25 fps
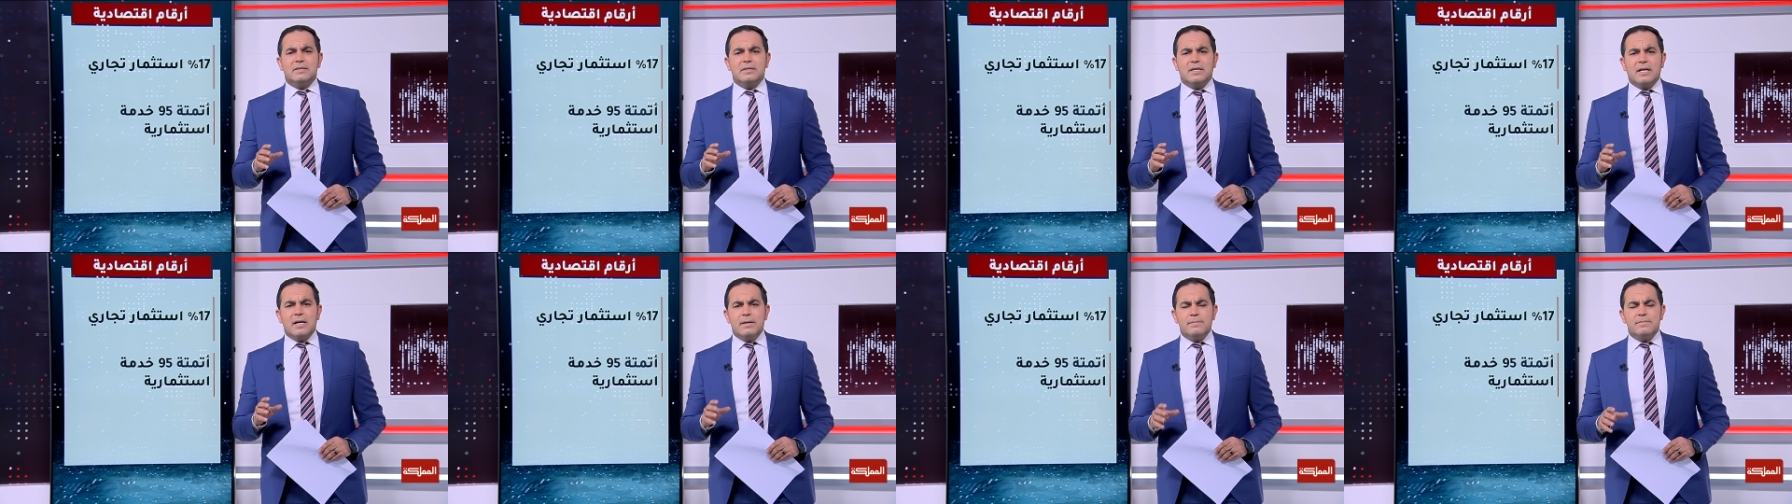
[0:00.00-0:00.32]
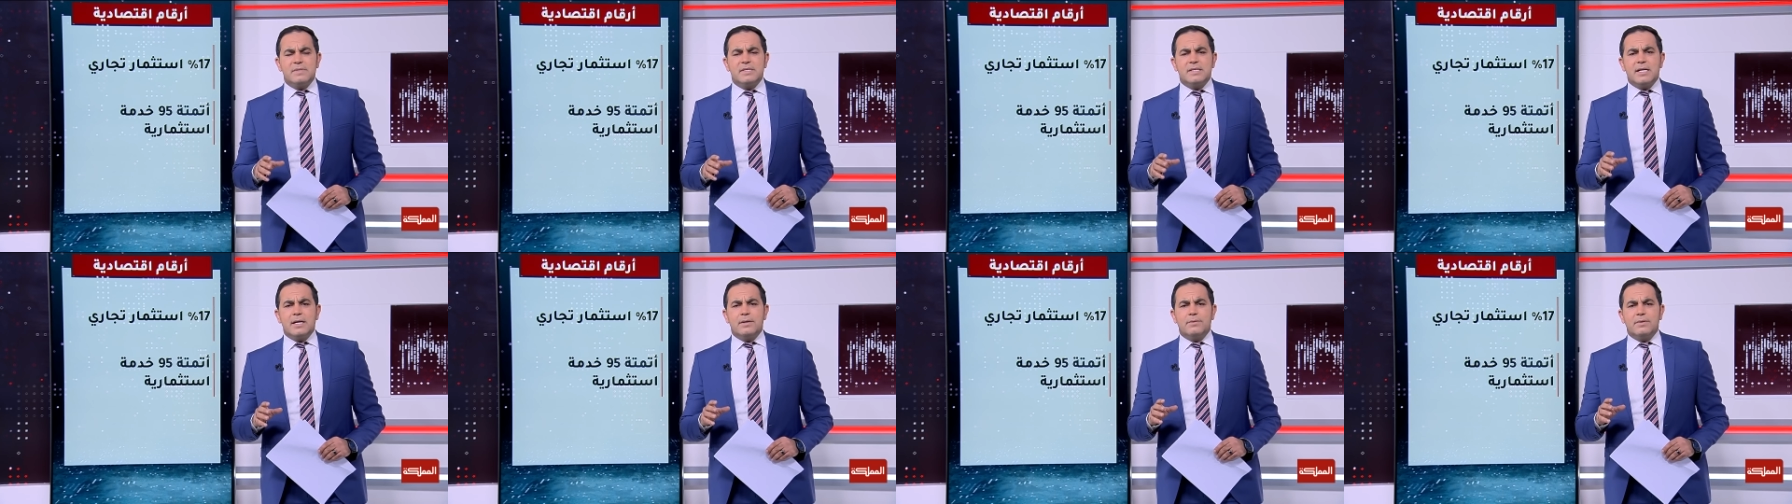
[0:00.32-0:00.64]

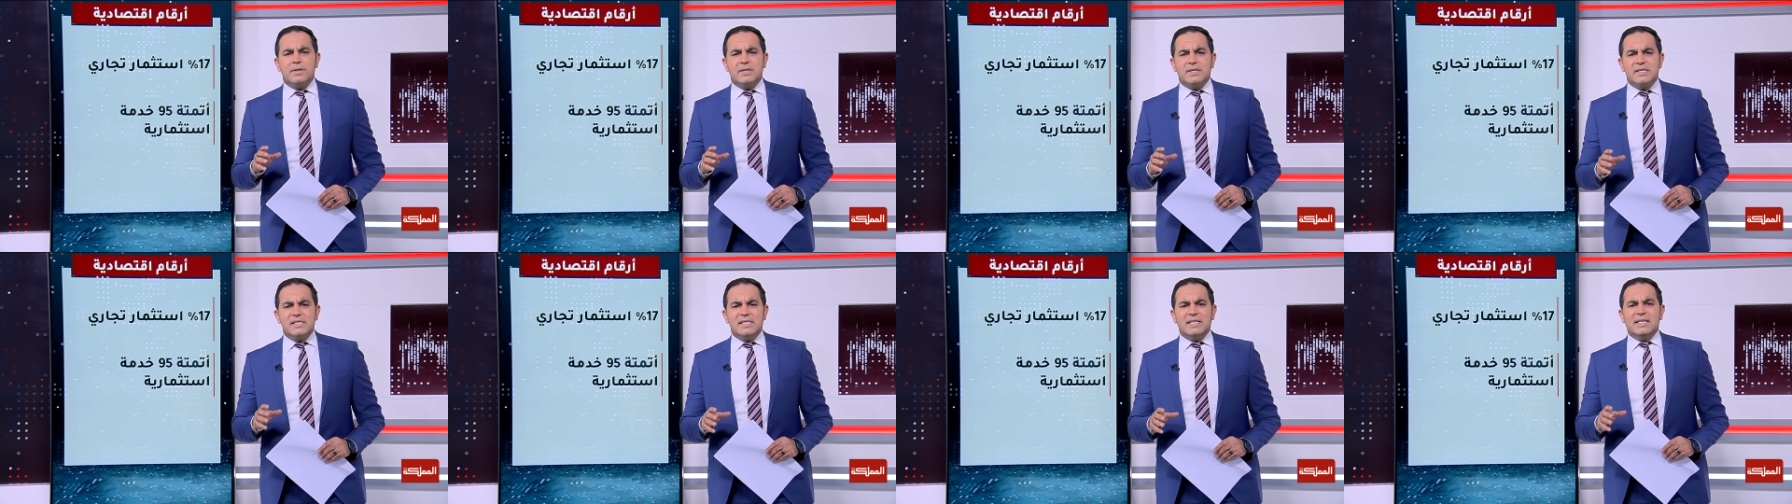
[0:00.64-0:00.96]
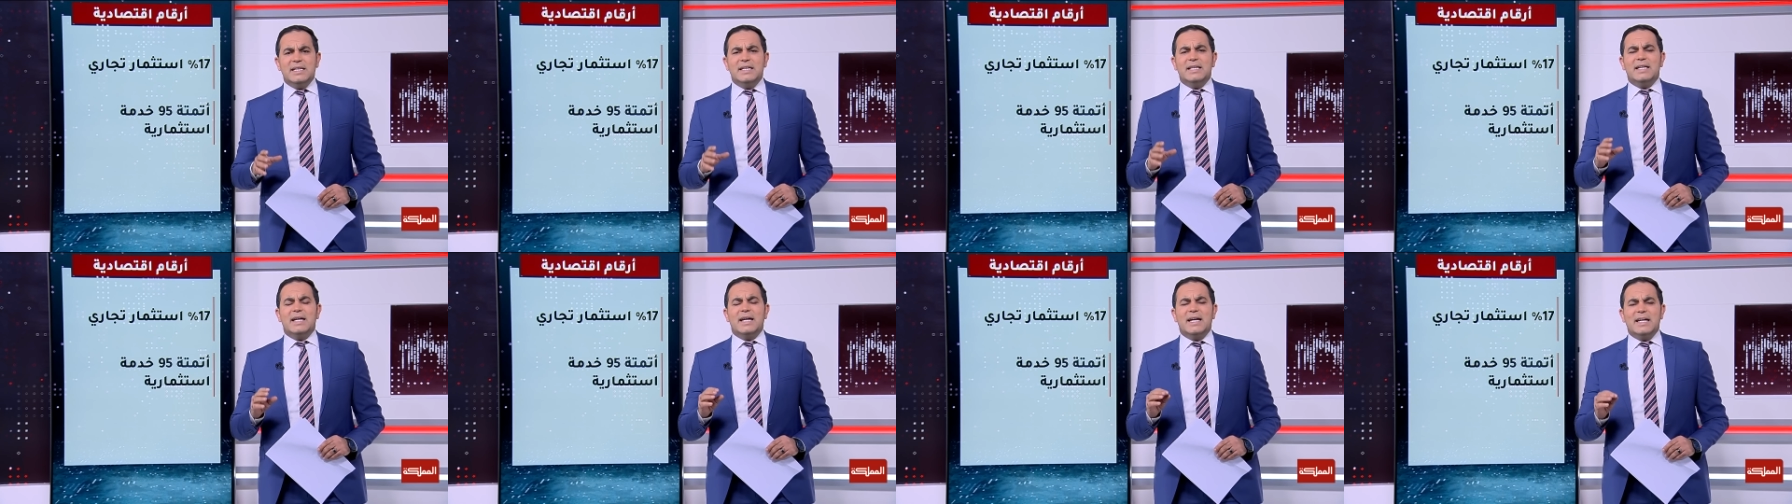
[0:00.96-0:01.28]

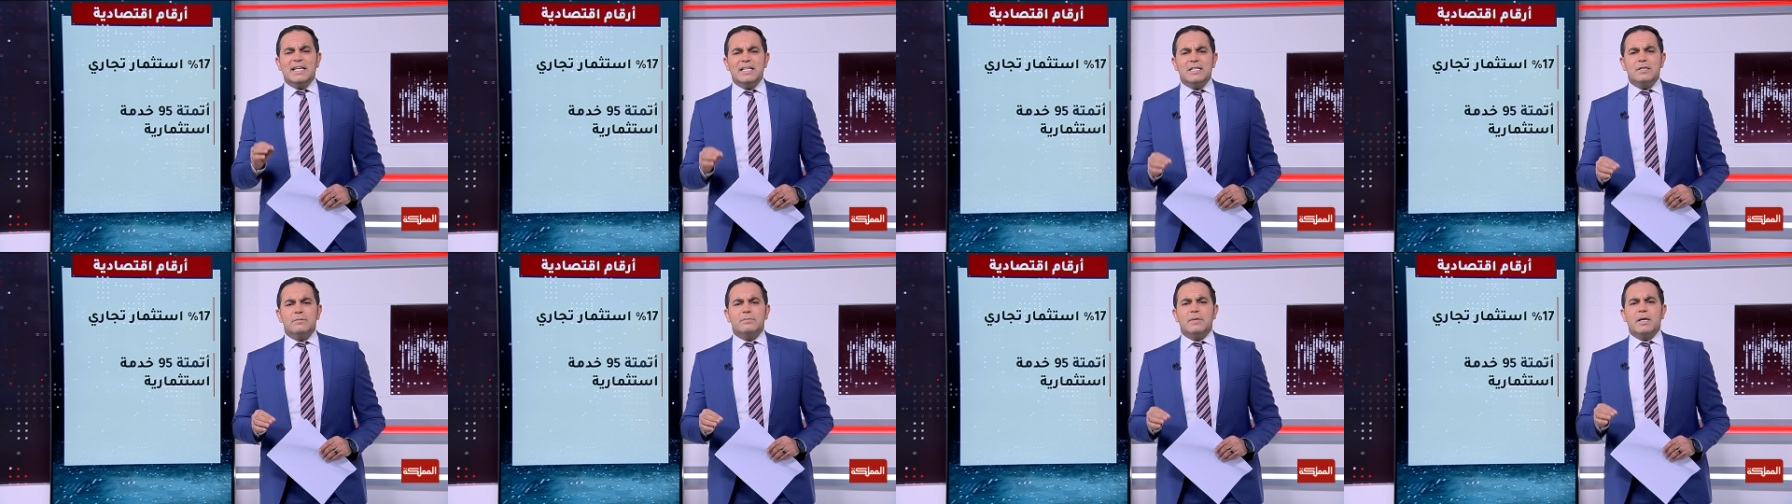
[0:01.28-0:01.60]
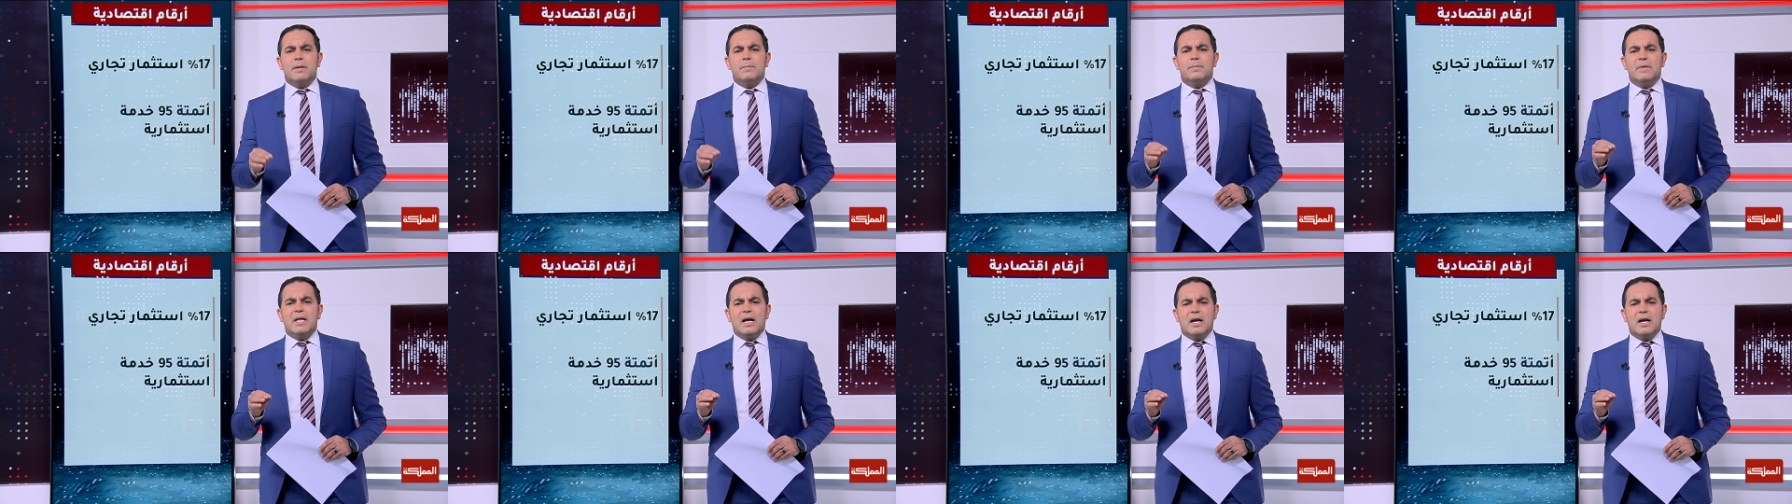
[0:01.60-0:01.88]
95 خدمة من